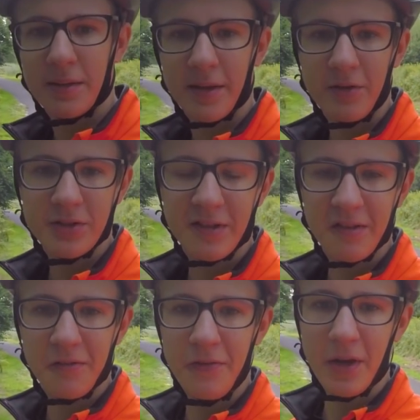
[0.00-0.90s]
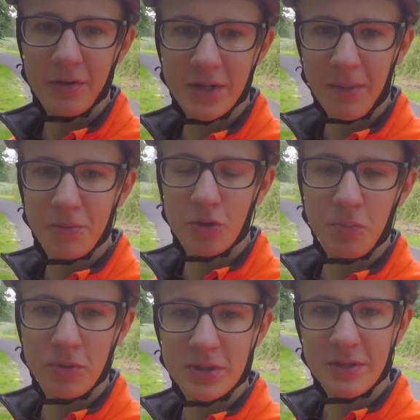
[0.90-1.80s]
Dadurch, dass jetzt vier Leute
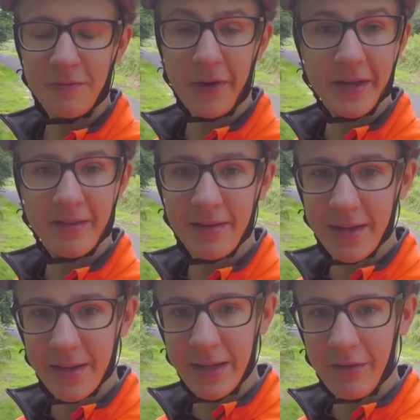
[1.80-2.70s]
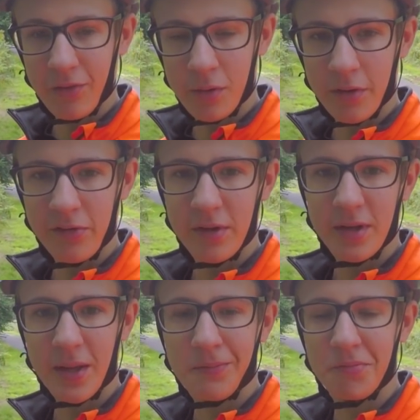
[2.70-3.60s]
abgesprungen sind, fahre ich jetzt leider nicht zur Nordsee.
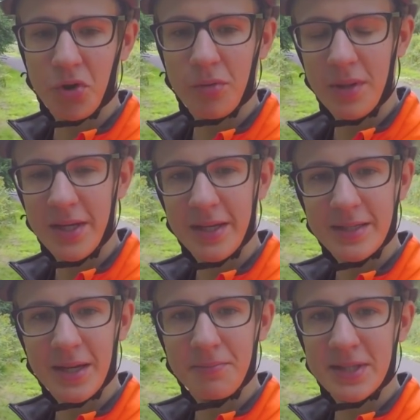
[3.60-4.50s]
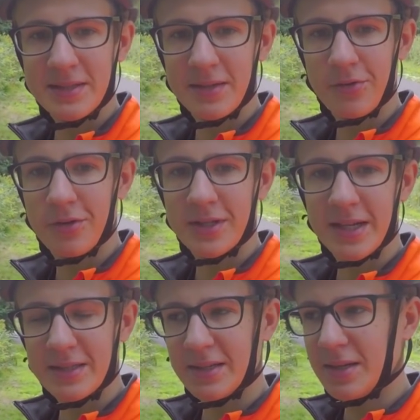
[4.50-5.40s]
Ich habe es mir noch überlegt, habe gestern noch
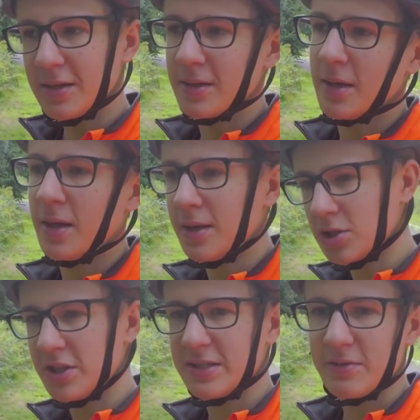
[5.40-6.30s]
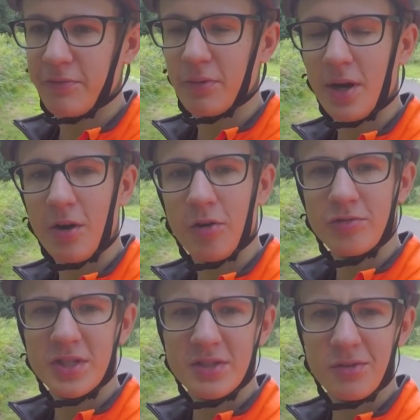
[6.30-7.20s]
gedacht, ah, stehst du früher auf,
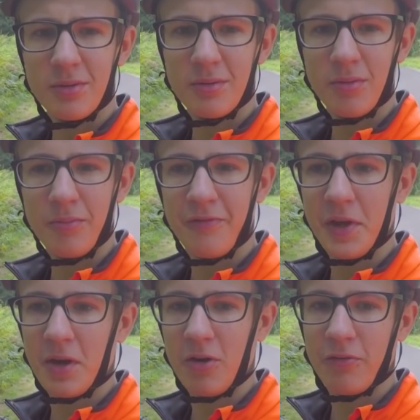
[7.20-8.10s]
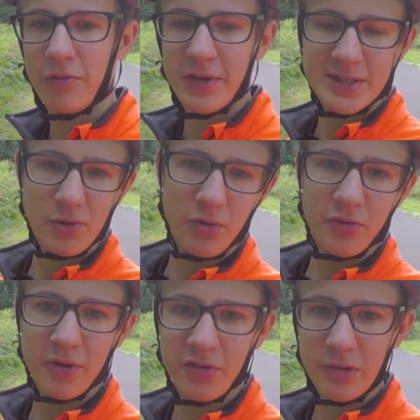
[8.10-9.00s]
stehst du um vier auf und fährst los
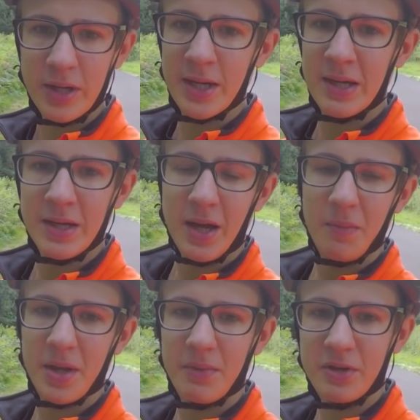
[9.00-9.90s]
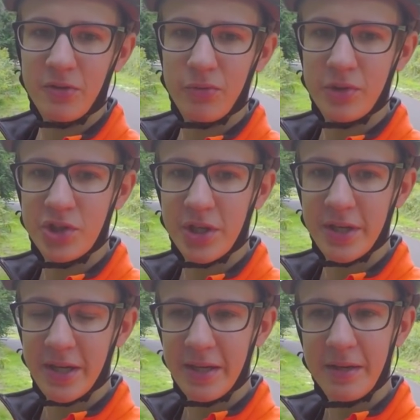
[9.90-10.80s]
oder so. Habe mich aber dazu entschieden,
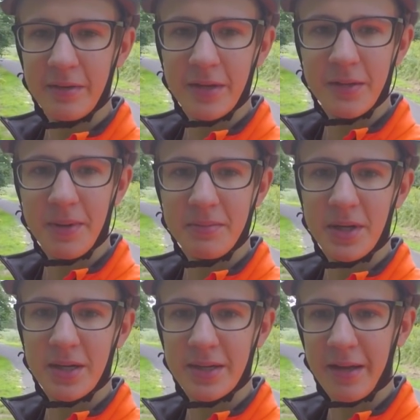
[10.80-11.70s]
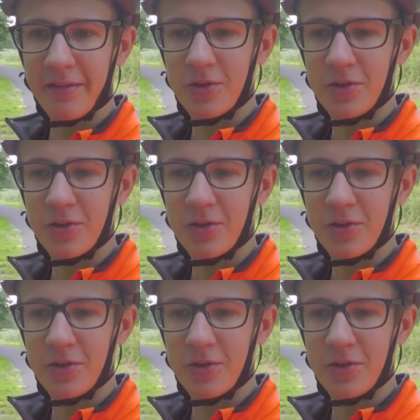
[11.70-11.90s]
nein, ich mache mal ein ganz